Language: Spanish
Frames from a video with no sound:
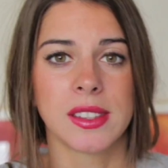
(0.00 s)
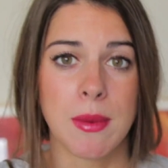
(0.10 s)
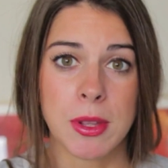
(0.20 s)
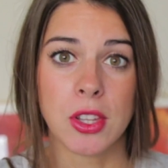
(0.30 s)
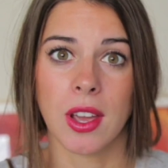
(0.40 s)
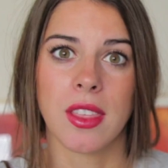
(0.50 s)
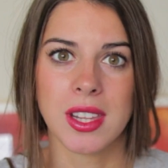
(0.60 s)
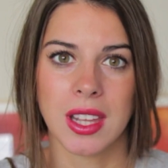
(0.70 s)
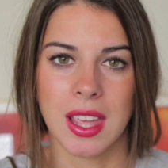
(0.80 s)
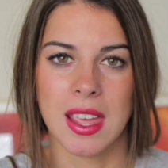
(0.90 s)
También tengo que
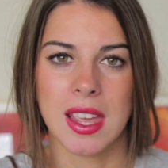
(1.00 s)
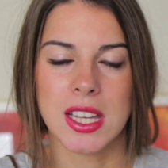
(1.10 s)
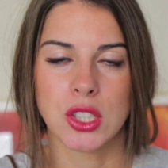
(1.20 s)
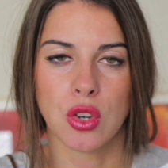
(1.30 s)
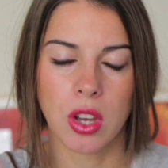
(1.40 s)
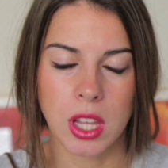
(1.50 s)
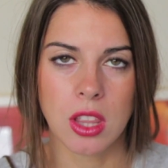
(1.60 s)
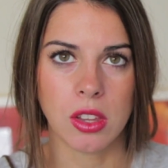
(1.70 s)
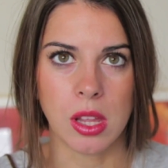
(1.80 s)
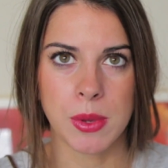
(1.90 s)
decir que he
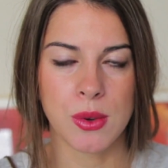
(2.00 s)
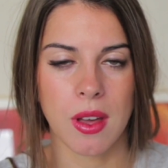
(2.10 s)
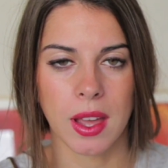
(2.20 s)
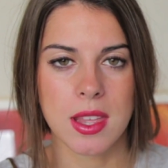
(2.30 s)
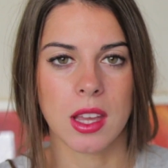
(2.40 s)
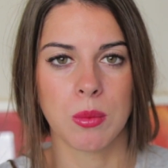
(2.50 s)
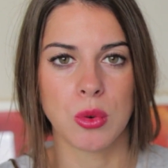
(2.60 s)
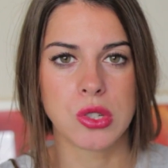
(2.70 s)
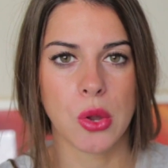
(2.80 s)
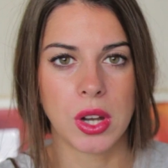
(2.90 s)
escogido también una vajilla que
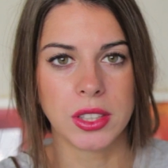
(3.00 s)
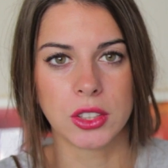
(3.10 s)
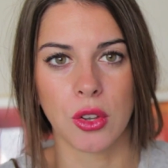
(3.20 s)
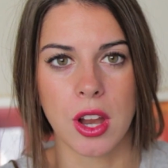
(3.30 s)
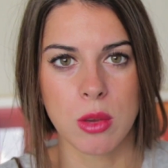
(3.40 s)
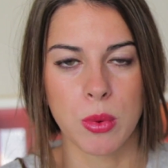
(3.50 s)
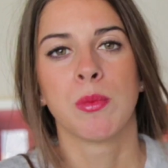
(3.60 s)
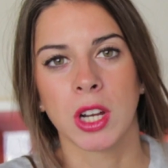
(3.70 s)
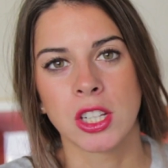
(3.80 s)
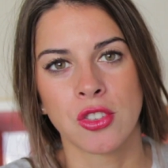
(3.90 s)
puedo usar durante todo el año
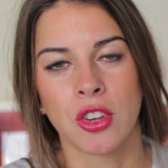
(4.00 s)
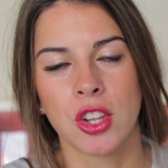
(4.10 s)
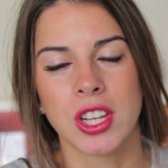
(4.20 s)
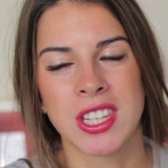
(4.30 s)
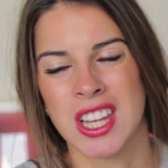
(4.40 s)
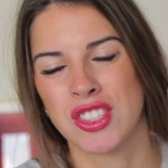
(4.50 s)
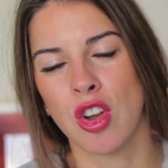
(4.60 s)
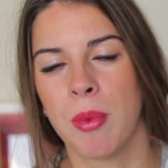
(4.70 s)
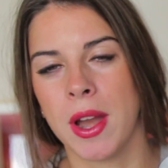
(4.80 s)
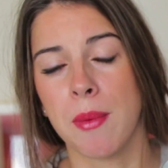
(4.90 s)
porque esto no quiero que sea
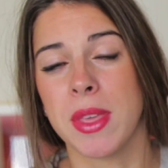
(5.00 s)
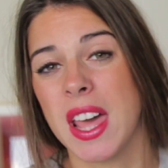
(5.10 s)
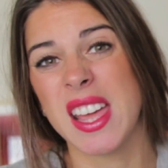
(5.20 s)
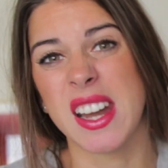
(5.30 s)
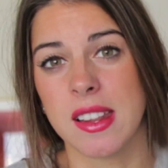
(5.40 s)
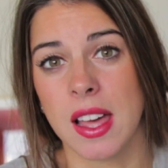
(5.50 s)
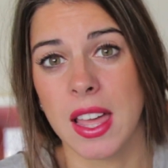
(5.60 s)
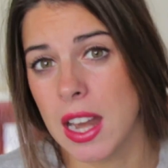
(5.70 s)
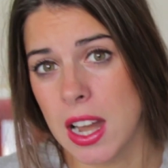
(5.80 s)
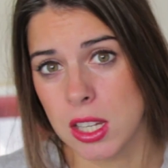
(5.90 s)
solo para Navidad, en realidad
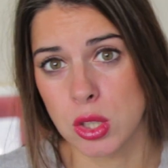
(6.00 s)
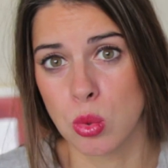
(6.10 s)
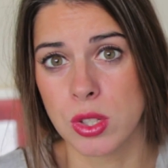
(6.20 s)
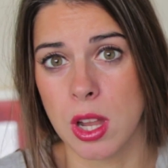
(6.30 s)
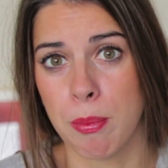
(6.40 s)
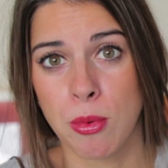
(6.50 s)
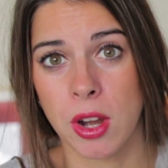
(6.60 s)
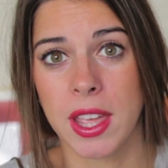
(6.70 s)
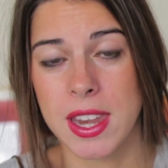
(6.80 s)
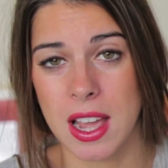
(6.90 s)
era la excusa
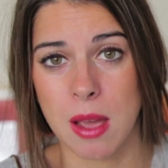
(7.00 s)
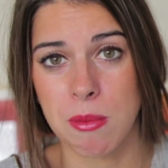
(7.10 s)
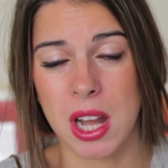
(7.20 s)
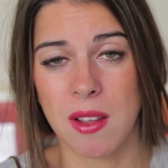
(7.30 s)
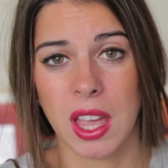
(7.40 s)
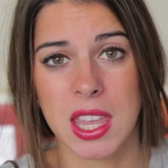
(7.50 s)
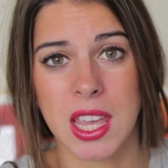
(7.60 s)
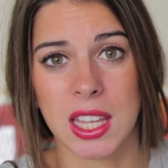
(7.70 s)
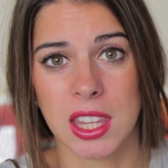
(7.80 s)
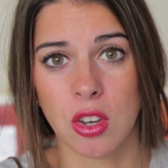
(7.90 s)
porque quería cambiar la
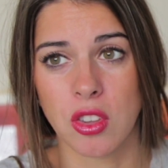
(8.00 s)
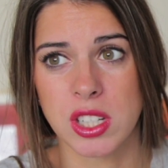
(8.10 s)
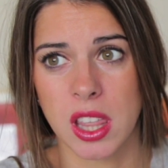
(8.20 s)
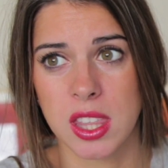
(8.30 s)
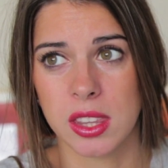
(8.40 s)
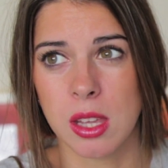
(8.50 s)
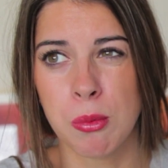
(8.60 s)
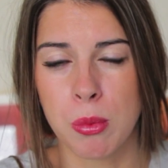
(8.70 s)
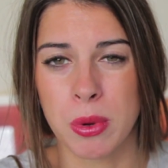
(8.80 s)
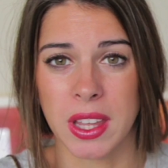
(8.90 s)
vajilla que tengo desde hacía
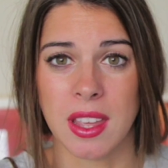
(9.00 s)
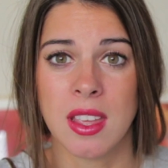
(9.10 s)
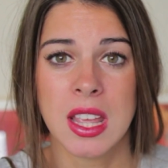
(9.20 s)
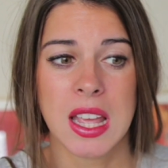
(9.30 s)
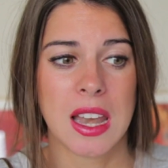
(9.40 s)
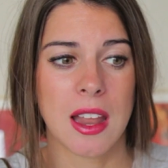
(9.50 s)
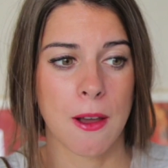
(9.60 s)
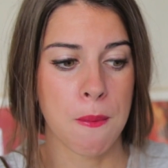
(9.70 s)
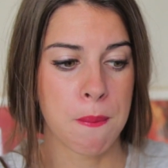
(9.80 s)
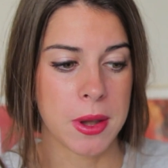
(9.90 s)
tiempo porque
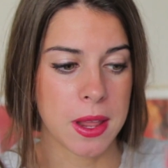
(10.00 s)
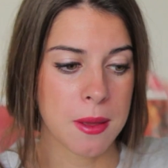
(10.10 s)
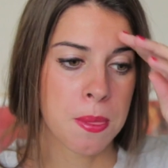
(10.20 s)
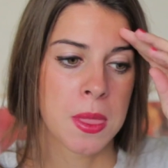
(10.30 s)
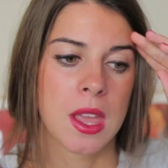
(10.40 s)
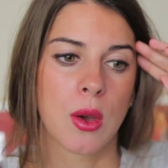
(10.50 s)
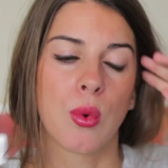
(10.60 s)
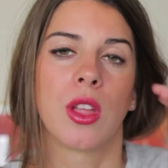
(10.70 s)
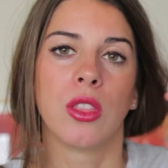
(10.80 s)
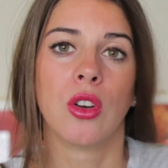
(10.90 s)
la compré
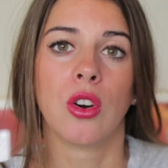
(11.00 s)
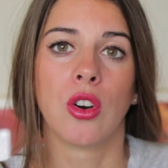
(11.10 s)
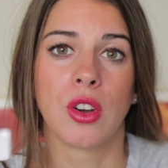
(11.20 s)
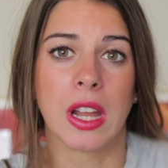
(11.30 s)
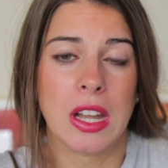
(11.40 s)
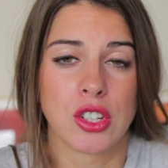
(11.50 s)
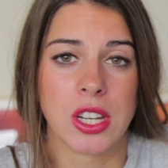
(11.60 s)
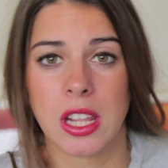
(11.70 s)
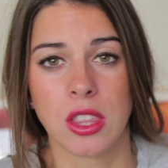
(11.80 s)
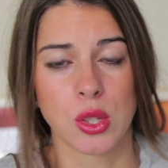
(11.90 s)
cuando en los
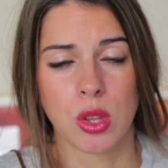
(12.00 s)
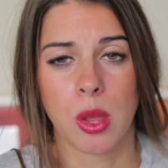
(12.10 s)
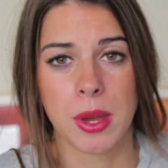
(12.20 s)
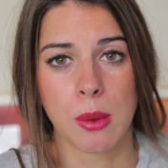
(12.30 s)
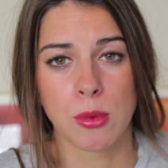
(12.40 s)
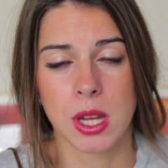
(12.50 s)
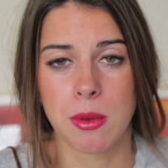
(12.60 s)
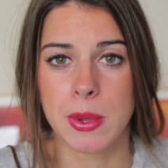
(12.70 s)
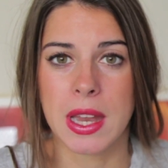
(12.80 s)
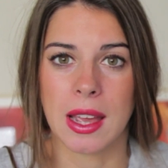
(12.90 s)
inicios, cuando vinimos a
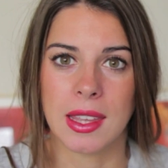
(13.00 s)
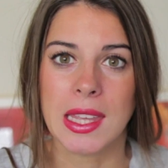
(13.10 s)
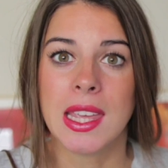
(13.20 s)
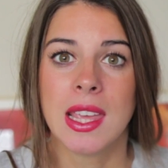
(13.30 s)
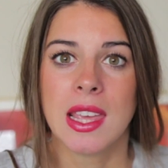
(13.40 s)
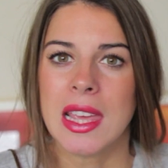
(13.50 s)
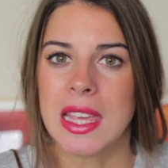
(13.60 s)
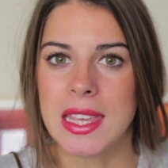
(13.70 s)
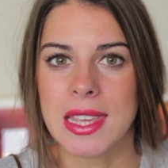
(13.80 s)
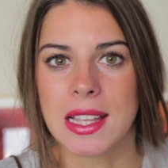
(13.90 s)
vivir aquí
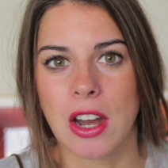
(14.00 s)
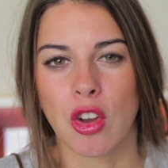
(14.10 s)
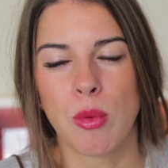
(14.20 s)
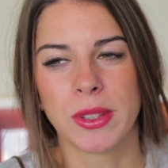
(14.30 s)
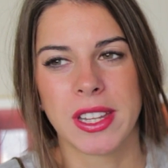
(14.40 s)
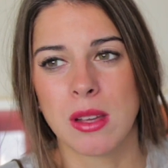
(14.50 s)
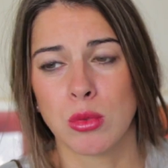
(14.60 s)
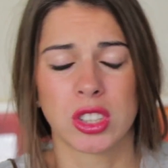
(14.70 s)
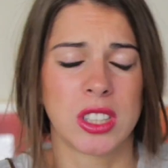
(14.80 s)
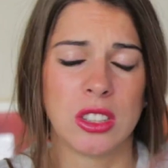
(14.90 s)
y claro, como
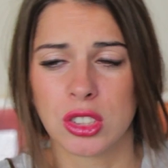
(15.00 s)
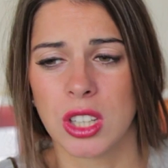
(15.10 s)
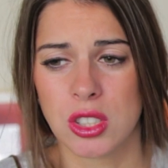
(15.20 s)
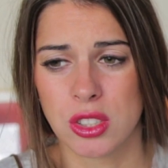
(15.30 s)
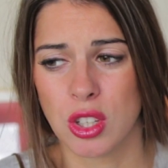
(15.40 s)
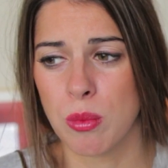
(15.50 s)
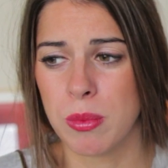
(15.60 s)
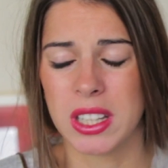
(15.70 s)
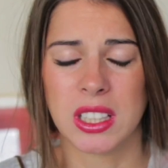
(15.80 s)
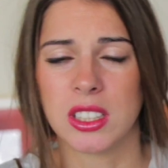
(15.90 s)
teníamos tantos gastos de
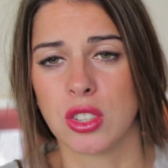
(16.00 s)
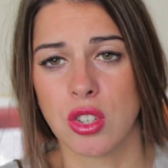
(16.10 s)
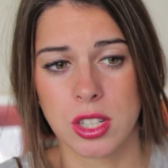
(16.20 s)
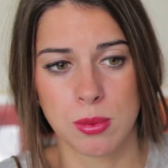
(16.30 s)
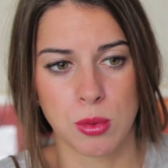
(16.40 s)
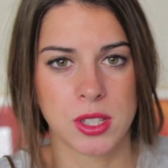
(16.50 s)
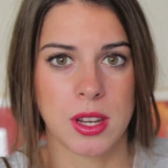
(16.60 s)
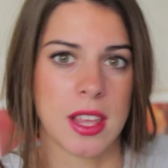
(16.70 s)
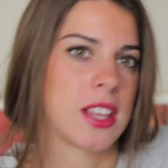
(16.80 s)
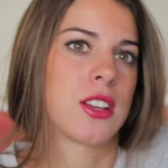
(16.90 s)
comprar tantas cosas, pues
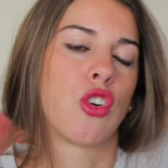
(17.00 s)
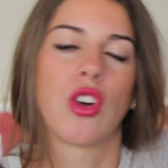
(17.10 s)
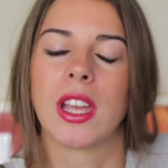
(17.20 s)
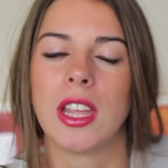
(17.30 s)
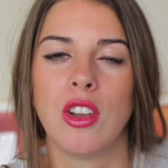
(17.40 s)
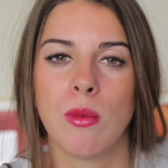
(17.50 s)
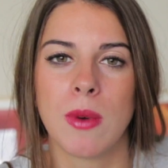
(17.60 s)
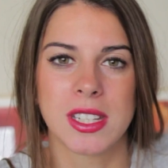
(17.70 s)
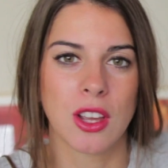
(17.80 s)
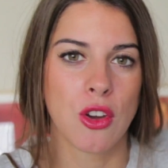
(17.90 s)
eh, cogí lo
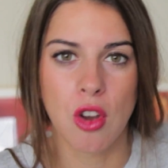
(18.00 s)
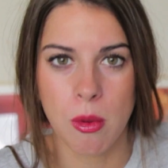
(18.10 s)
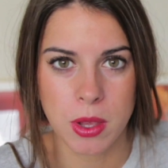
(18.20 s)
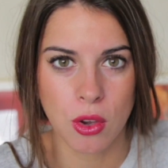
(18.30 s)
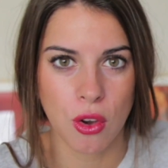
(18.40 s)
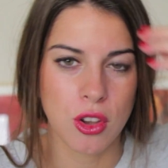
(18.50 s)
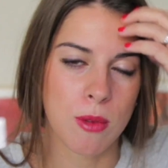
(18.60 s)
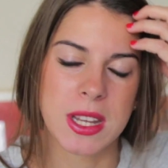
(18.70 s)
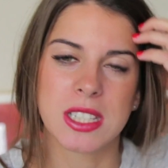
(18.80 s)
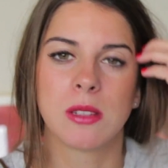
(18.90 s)
más económico y lo
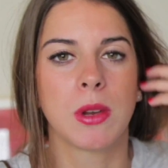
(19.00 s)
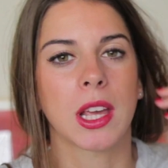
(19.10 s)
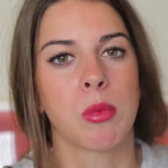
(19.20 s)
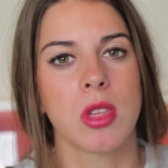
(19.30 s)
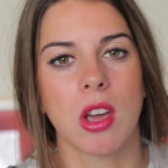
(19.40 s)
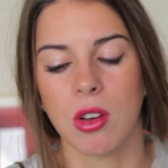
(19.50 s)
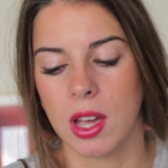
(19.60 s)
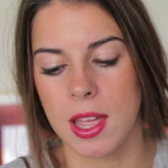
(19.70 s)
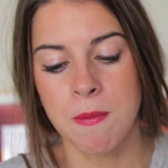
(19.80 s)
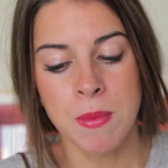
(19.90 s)
más simple que podía
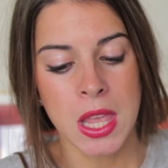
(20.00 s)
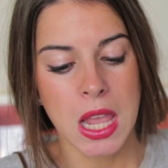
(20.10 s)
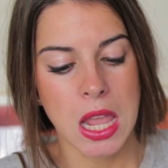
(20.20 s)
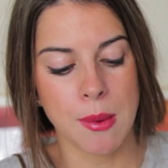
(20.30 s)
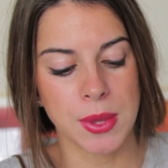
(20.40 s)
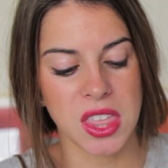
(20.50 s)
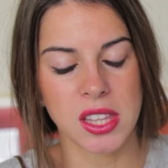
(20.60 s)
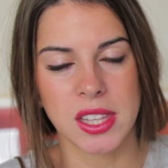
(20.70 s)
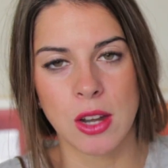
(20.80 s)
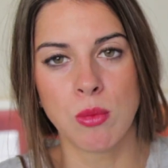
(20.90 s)
coger y me
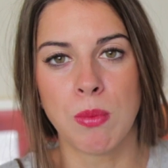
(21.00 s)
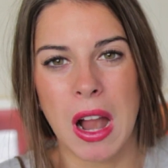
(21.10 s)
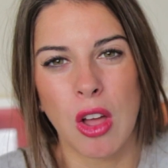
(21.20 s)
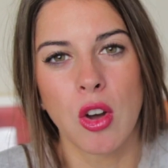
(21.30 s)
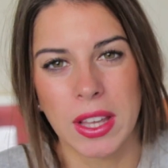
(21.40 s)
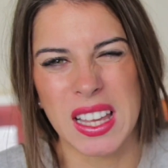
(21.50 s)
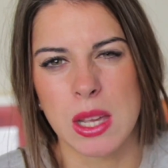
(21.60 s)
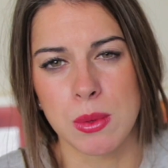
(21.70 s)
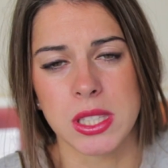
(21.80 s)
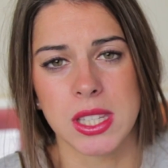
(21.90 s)
apetecía tener algo que,
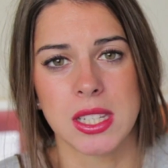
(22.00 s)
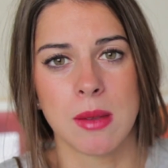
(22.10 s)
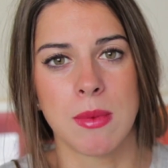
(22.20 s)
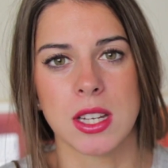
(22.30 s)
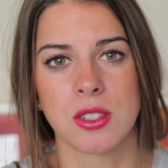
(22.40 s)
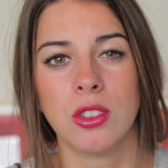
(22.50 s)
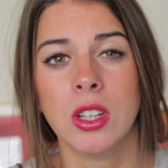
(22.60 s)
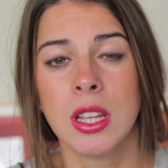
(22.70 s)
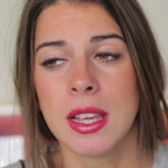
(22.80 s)
que, vistiese más, ¿no?